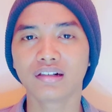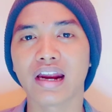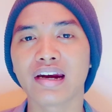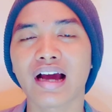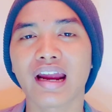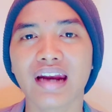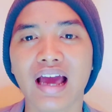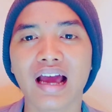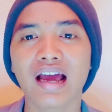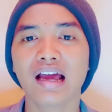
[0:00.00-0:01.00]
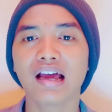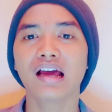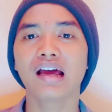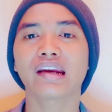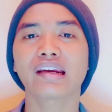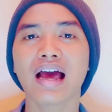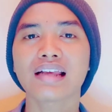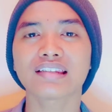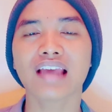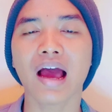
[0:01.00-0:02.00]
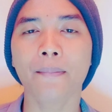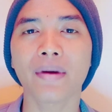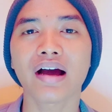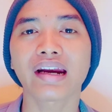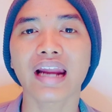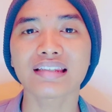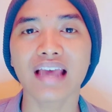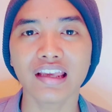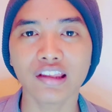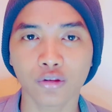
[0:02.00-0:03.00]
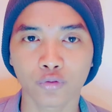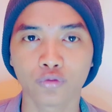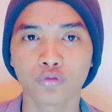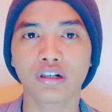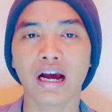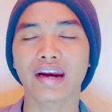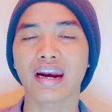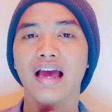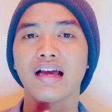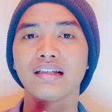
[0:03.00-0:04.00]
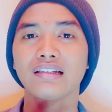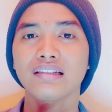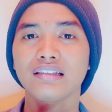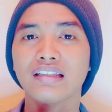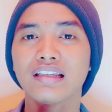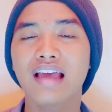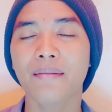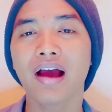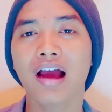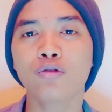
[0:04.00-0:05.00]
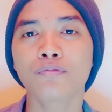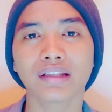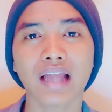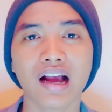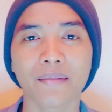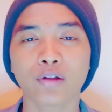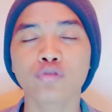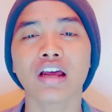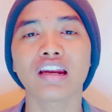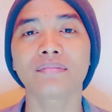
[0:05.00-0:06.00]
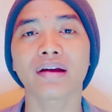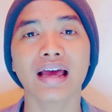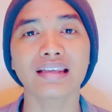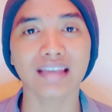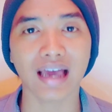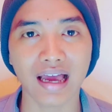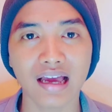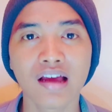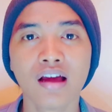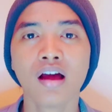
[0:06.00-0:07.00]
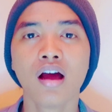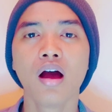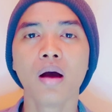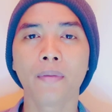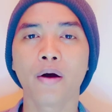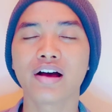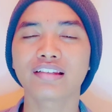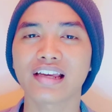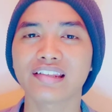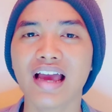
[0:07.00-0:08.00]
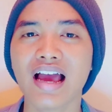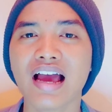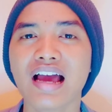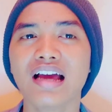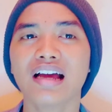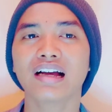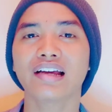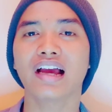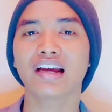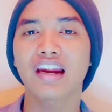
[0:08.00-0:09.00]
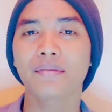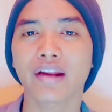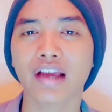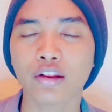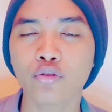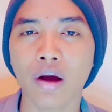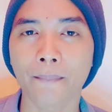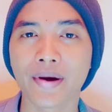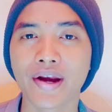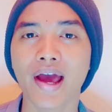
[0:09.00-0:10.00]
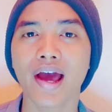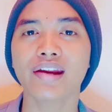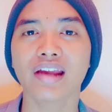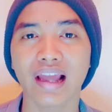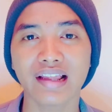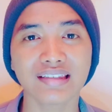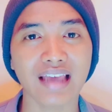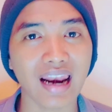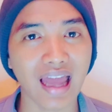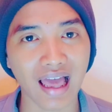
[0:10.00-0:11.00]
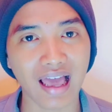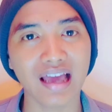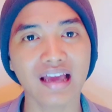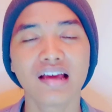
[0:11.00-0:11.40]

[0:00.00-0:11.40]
dan karena rasa pengerasa itu karena sesama umat agama itu saling merasa bahwasanya keyakinan mereka itu yang benar yang lain salah